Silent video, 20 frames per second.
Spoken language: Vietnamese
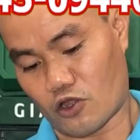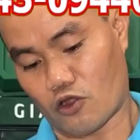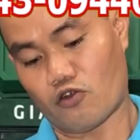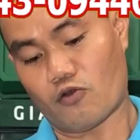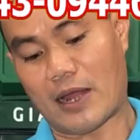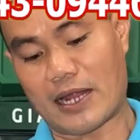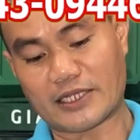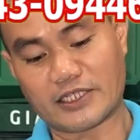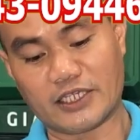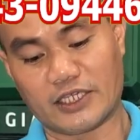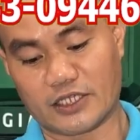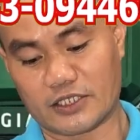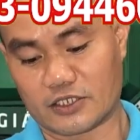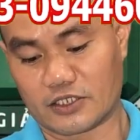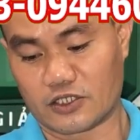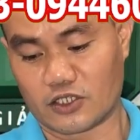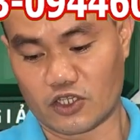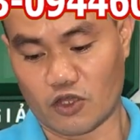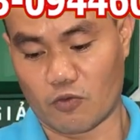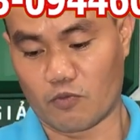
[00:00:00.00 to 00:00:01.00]
cho các anh chị
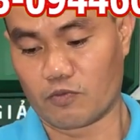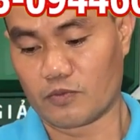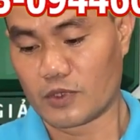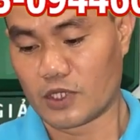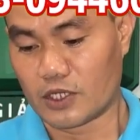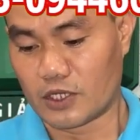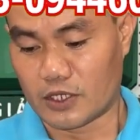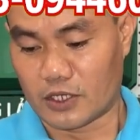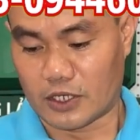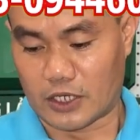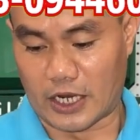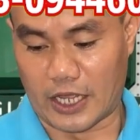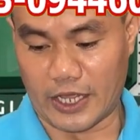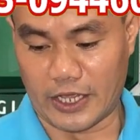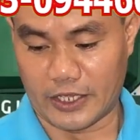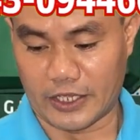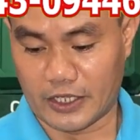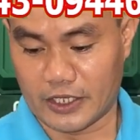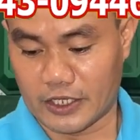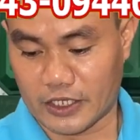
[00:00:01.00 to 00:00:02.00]
sử dụng
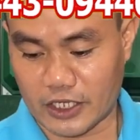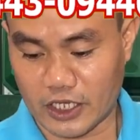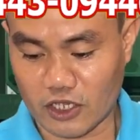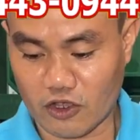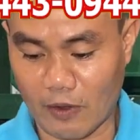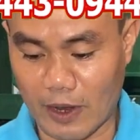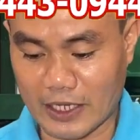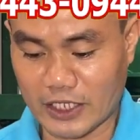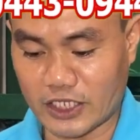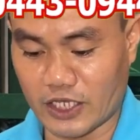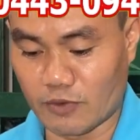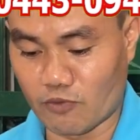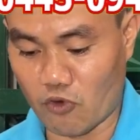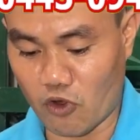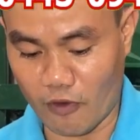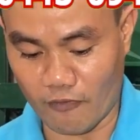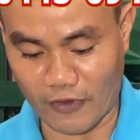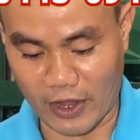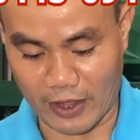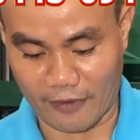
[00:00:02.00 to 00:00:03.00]
này khi các anh chị
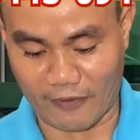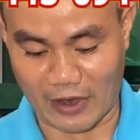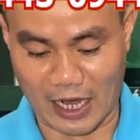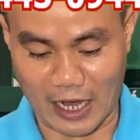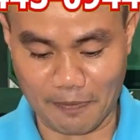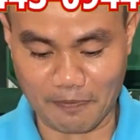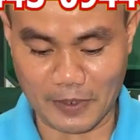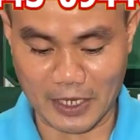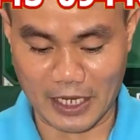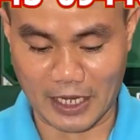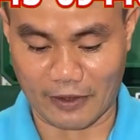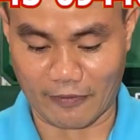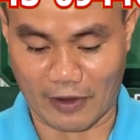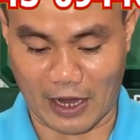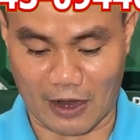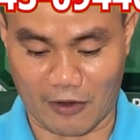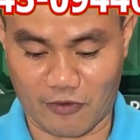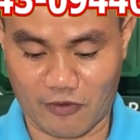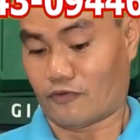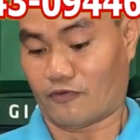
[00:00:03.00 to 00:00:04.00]
mua về và lắp cái này
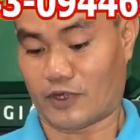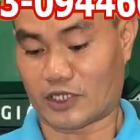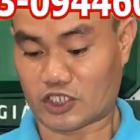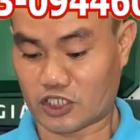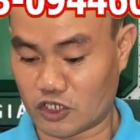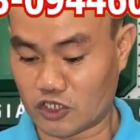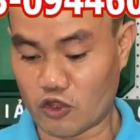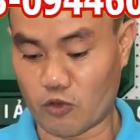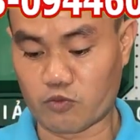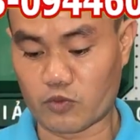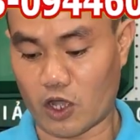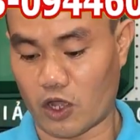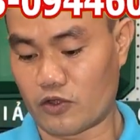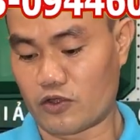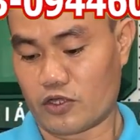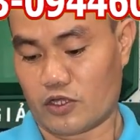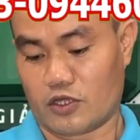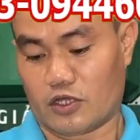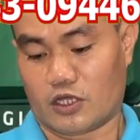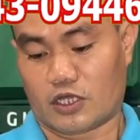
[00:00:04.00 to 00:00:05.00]
vào và sử dụng thôi
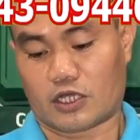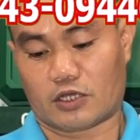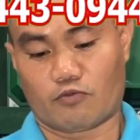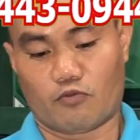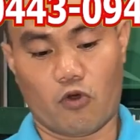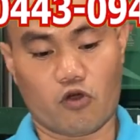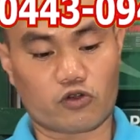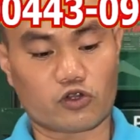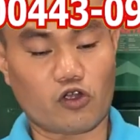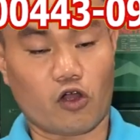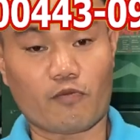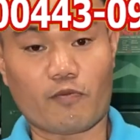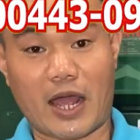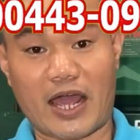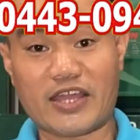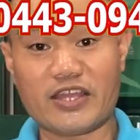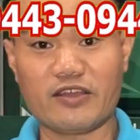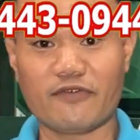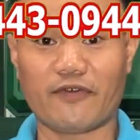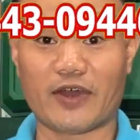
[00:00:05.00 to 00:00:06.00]
một con
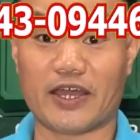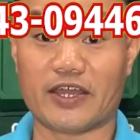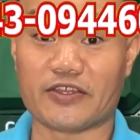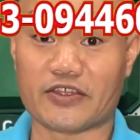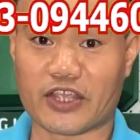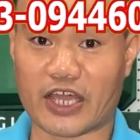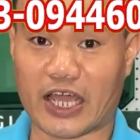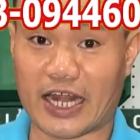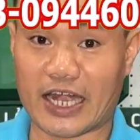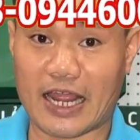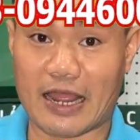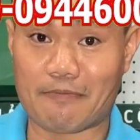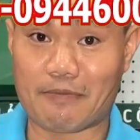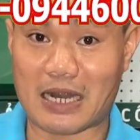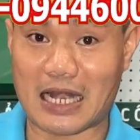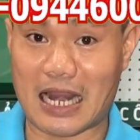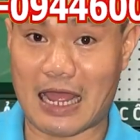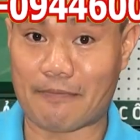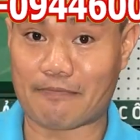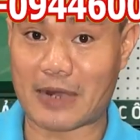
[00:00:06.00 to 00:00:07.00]
máy như vậy những anh em
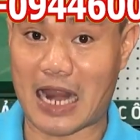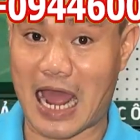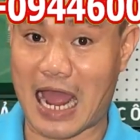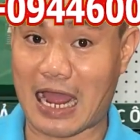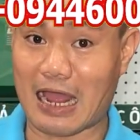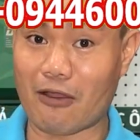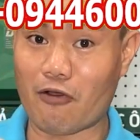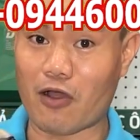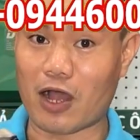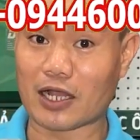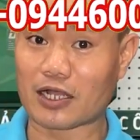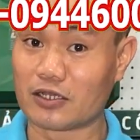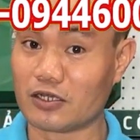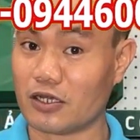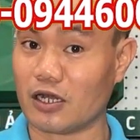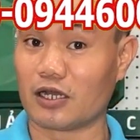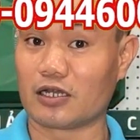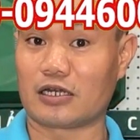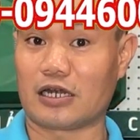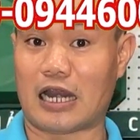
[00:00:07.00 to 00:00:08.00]
mà làm đá hoa
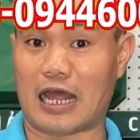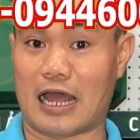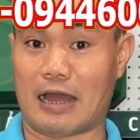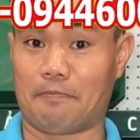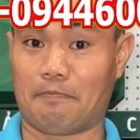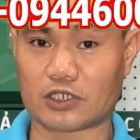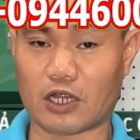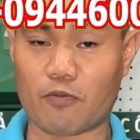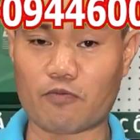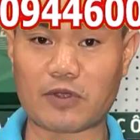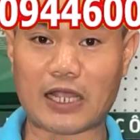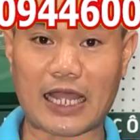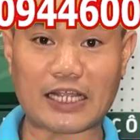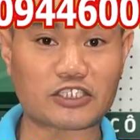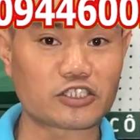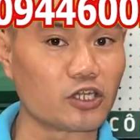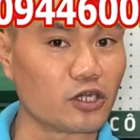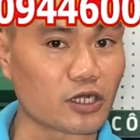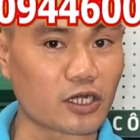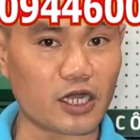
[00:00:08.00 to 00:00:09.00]
cương làm trong
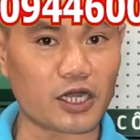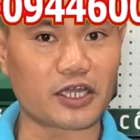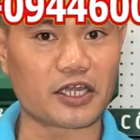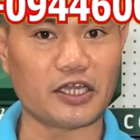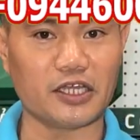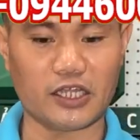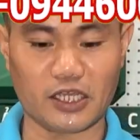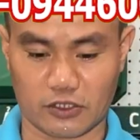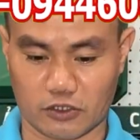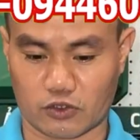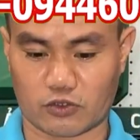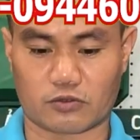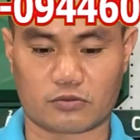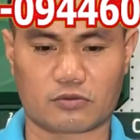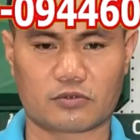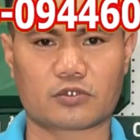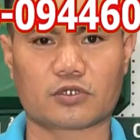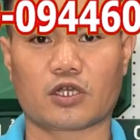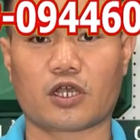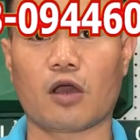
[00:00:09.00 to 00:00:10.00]
các xưởng cơ khí thì
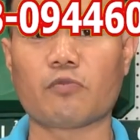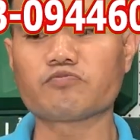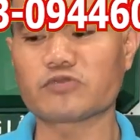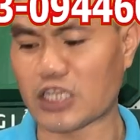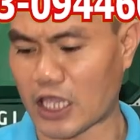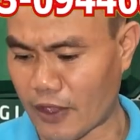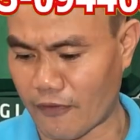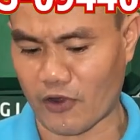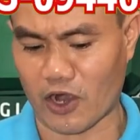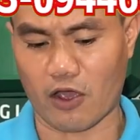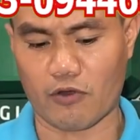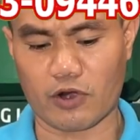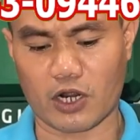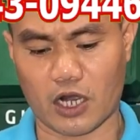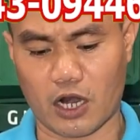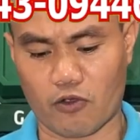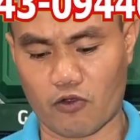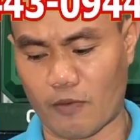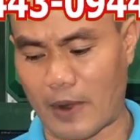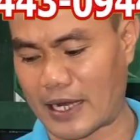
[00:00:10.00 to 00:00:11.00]
không chê vào đâu
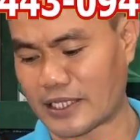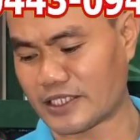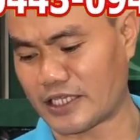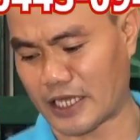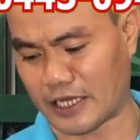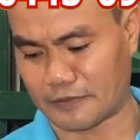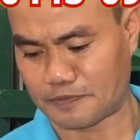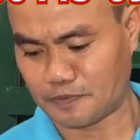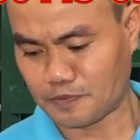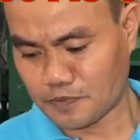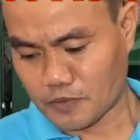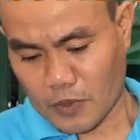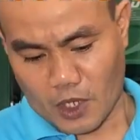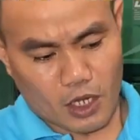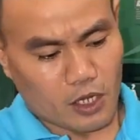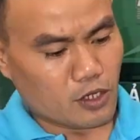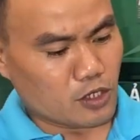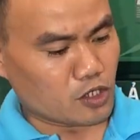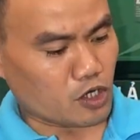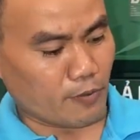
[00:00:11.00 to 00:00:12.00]
được đâu các anh chị ạ
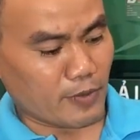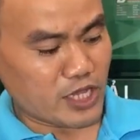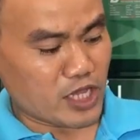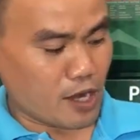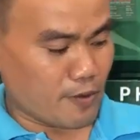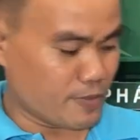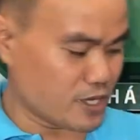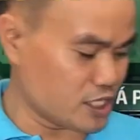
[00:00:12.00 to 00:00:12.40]
rồi bây giờ